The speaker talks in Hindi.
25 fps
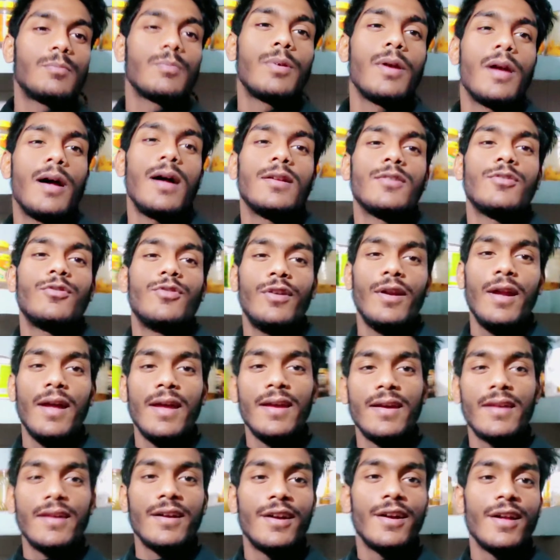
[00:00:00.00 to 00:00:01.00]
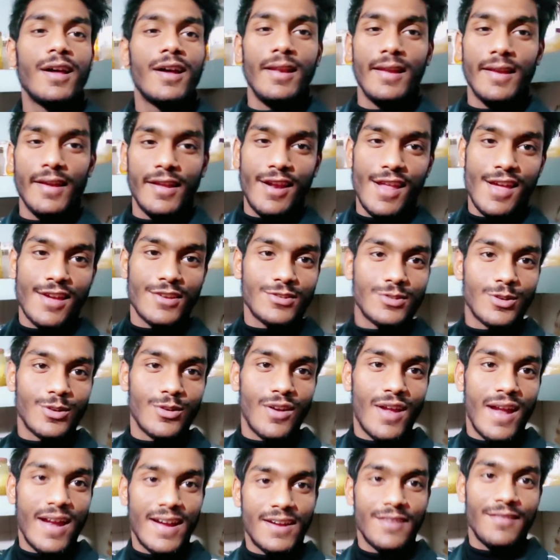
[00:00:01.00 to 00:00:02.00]
प्याज फ्राई करके डालेंगे
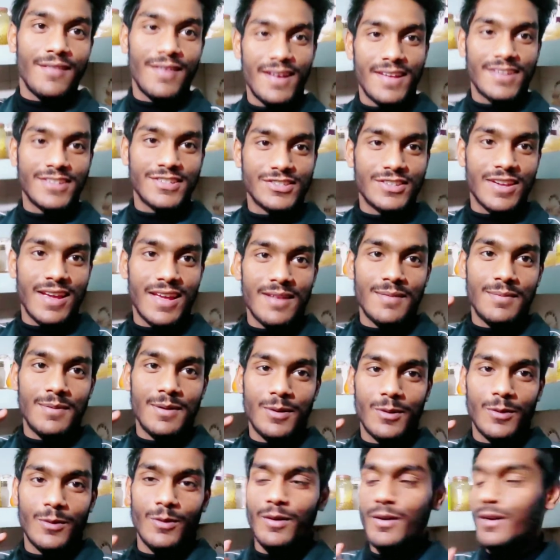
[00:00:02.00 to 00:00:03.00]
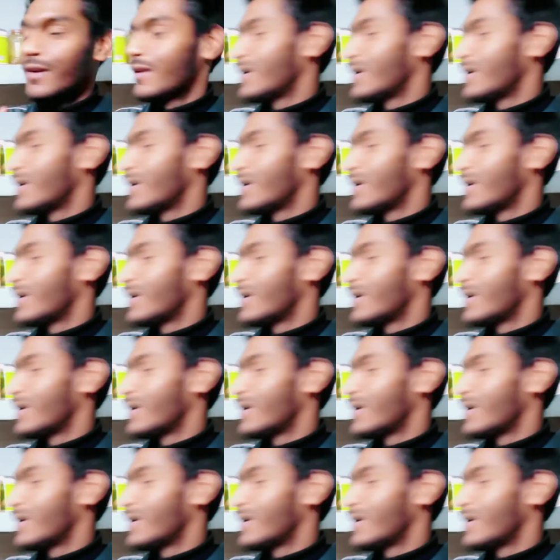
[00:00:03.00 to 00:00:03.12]
रेस्टोरेंट वाला स्टाइल बिल्कुल